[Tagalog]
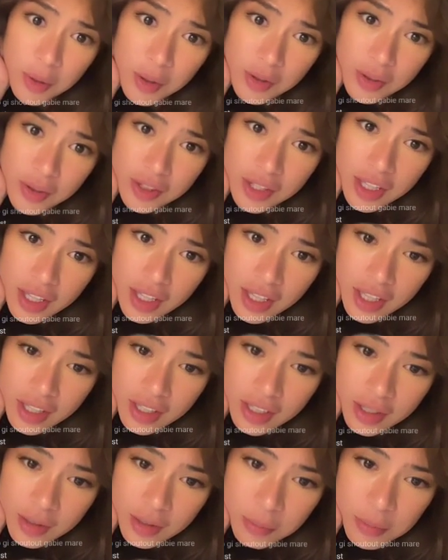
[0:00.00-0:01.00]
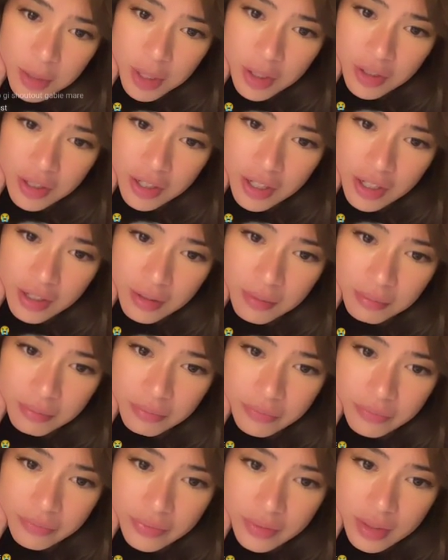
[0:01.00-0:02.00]
birthday,
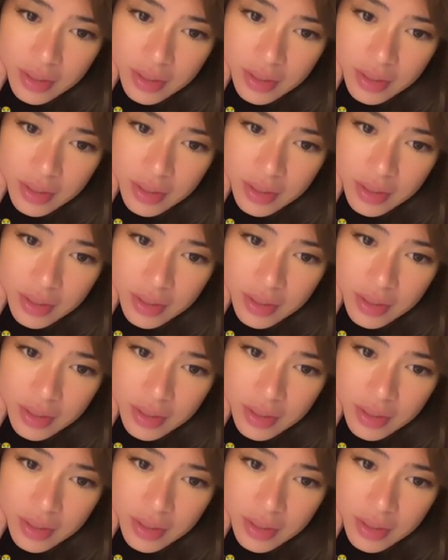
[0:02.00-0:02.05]
Miriam.